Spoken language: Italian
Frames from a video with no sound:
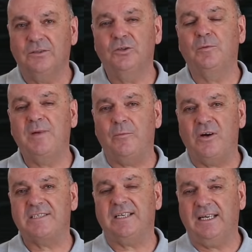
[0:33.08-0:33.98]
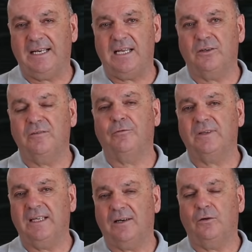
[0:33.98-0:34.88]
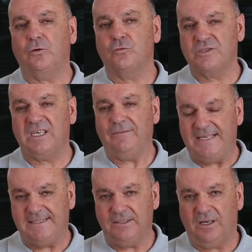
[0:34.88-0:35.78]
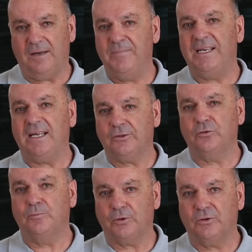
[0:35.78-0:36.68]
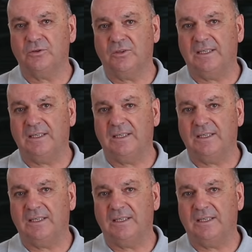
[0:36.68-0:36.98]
noi dobbiamo essere in grado di fornire loro un servizio abbinato ad un prodotto